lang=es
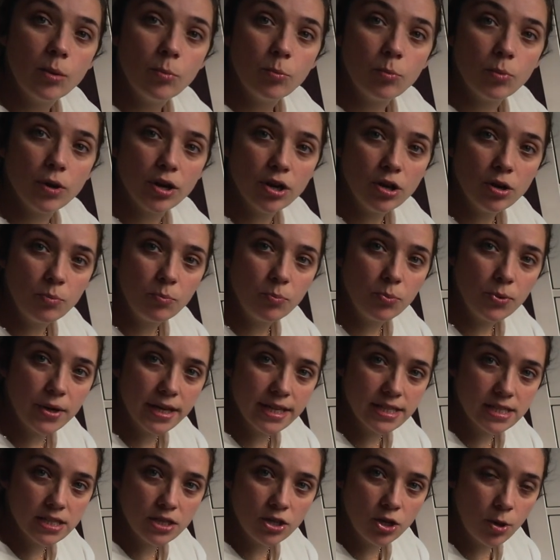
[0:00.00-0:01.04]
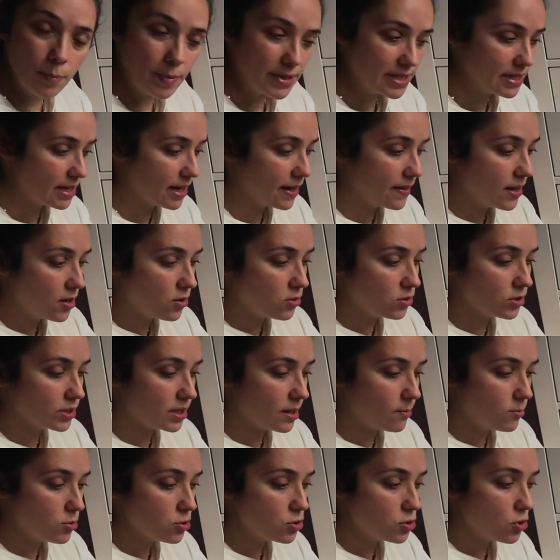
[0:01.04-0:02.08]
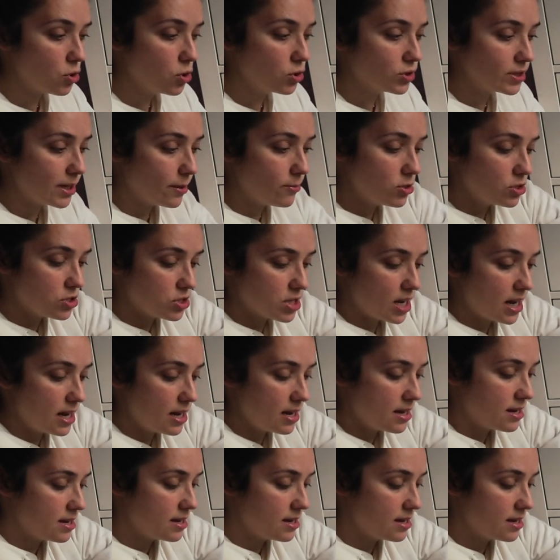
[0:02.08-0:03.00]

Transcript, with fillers: Bueno, pues no pasa nada, encontramos otra bolsa